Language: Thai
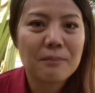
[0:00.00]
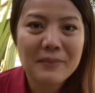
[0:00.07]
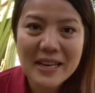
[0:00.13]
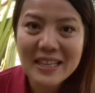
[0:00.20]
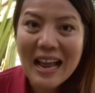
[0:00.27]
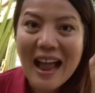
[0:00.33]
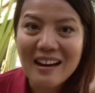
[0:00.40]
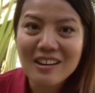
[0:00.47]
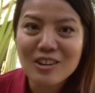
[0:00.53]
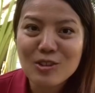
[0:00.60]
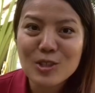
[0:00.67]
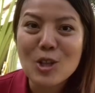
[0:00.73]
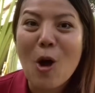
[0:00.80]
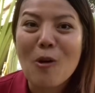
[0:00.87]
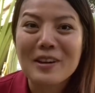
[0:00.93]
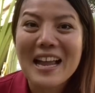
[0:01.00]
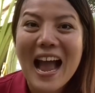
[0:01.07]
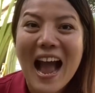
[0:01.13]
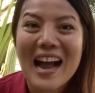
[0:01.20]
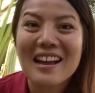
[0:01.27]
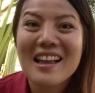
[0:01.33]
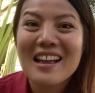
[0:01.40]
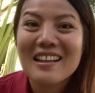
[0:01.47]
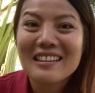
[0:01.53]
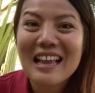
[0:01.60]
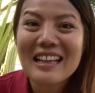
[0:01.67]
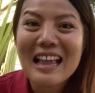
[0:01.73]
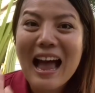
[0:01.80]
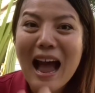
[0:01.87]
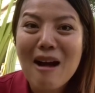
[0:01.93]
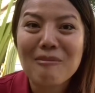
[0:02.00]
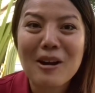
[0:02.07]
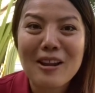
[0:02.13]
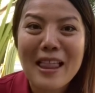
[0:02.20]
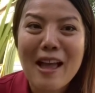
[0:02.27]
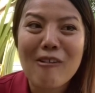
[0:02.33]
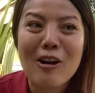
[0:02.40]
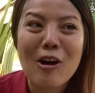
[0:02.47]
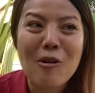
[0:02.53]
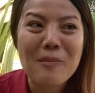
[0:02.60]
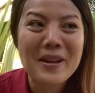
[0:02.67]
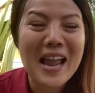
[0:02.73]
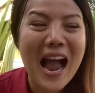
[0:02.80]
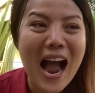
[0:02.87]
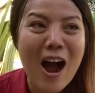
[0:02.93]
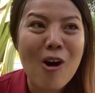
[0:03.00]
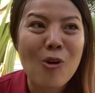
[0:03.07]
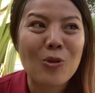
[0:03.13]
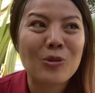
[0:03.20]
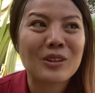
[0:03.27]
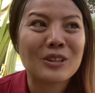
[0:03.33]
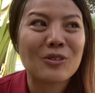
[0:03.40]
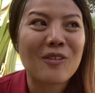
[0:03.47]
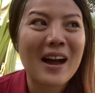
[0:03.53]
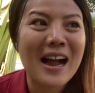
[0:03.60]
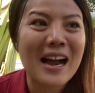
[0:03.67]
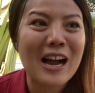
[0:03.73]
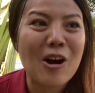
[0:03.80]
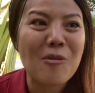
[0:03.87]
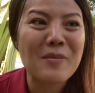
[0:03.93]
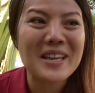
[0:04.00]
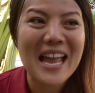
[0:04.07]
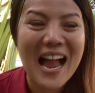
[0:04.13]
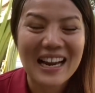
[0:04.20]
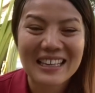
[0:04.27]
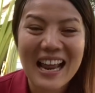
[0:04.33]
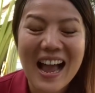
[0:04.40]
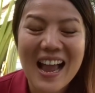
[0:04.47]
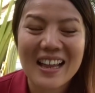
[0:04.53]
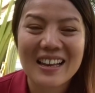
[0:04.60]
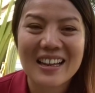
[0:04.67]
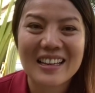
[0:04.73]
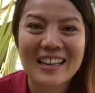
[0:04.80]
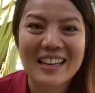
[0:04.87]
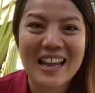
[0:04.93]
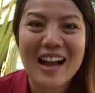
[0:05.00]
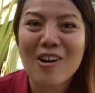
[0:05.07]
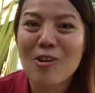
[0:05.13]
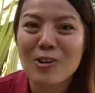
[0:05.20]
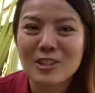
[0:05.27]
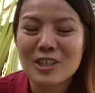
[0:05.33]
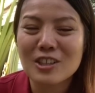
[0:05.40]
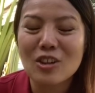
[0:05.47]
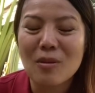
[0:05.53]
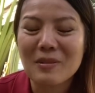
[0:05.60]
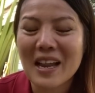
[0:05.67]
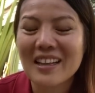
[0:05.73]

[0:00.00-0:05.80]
มีทางเลือกอยู่สองอย่าง ถ้าถามเขาแล้วเขาไม่เอาหรือว่าเขาไม่อยากได้อะไรอย่างเงี้ยเขาก็จะตอบ